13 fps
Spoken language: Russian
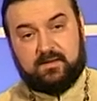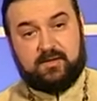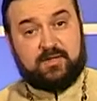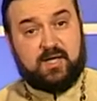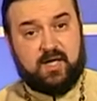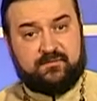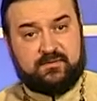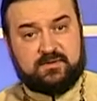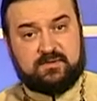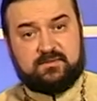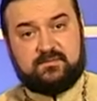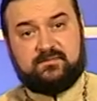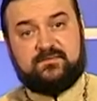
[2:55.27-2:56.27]

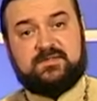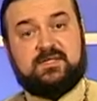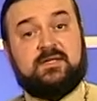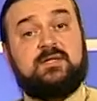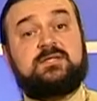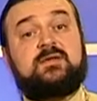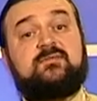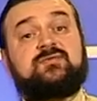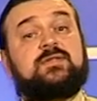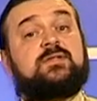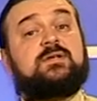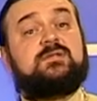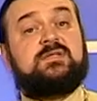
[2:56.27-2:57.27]
Яфет вселится в
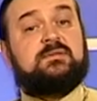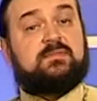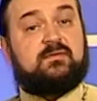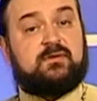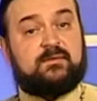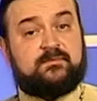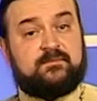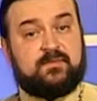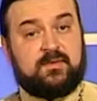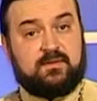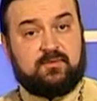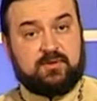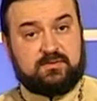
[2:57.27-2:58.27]
шатры Симовы.
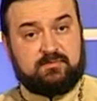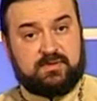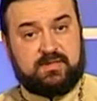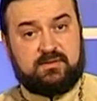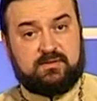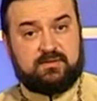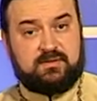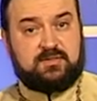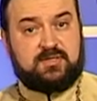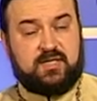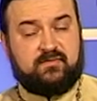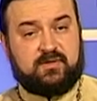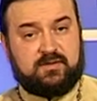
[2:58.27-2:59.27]
Вот мы,
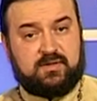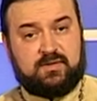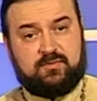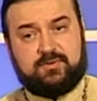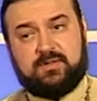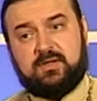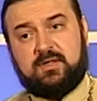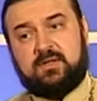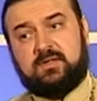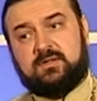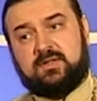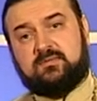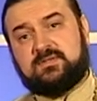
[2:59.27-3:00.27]
северные люди,
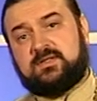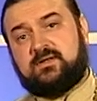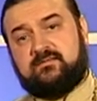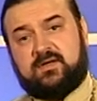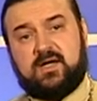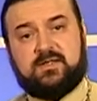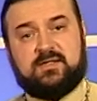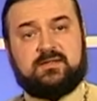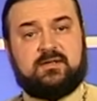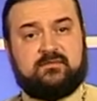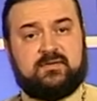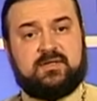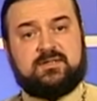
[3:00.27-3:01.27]
там славяне,
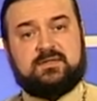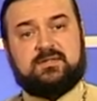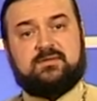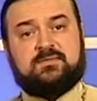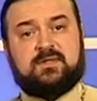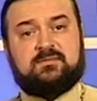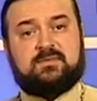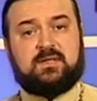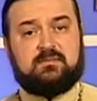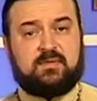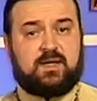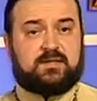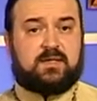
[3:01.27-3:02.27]
норвежцы, там, там
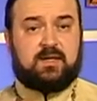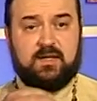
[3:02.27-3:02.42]
норманы,